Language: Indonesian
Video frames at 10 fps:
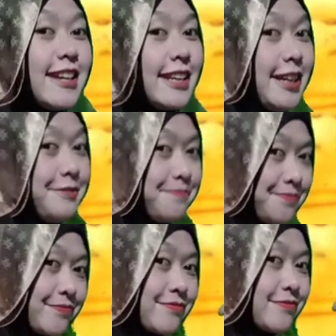jaringan
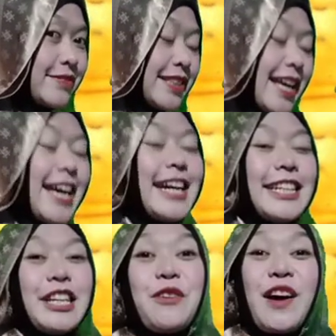
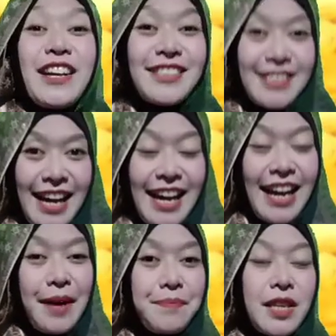
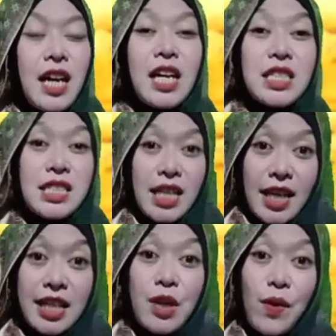dewasa.
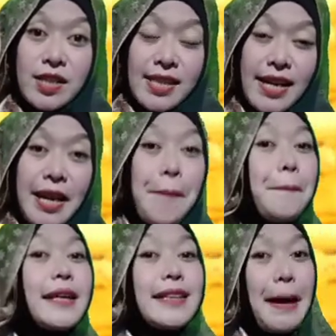Jaringan dewasa yang
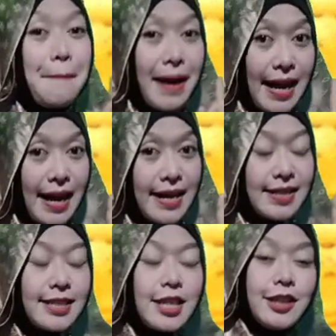
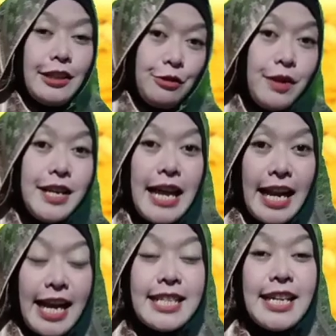pertama itu
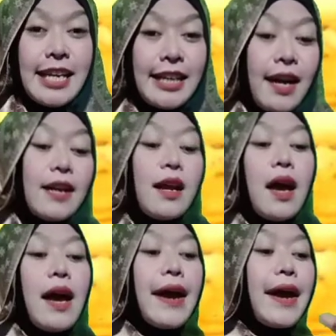adalah jaringan
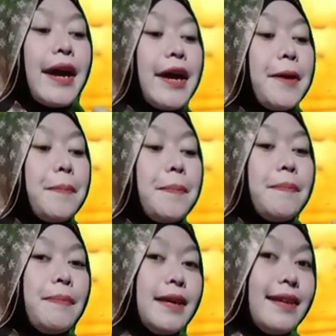
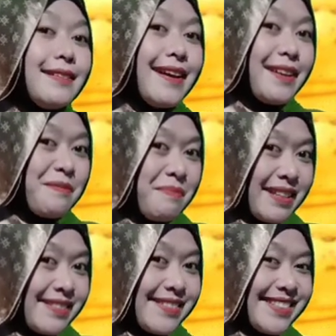
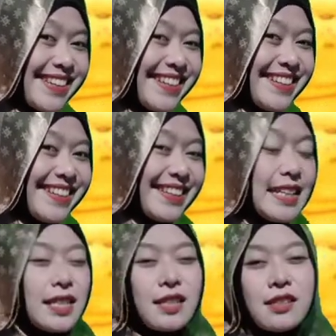epidermis. Uh,
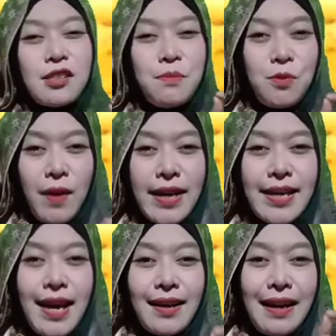semua
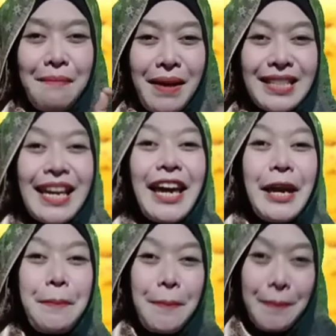yang namanya
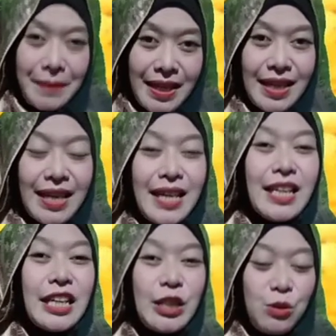epi
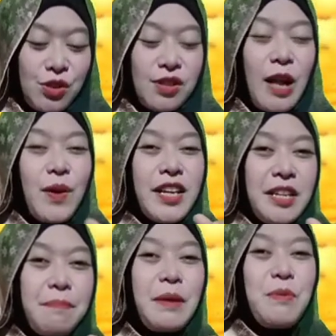itu selalu ada
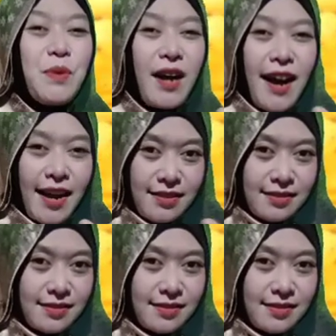di permukaan,